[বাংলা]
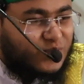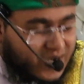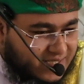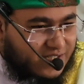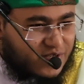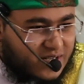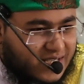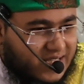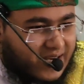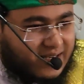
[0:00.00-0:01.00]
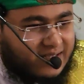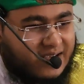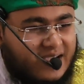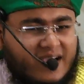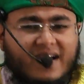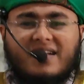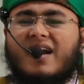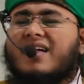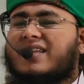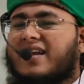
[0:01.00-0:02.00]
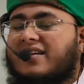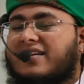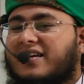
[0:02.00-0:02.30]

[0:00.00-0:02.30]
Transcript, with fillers: দুই একটার জন্য কি দেন নাড়া দেন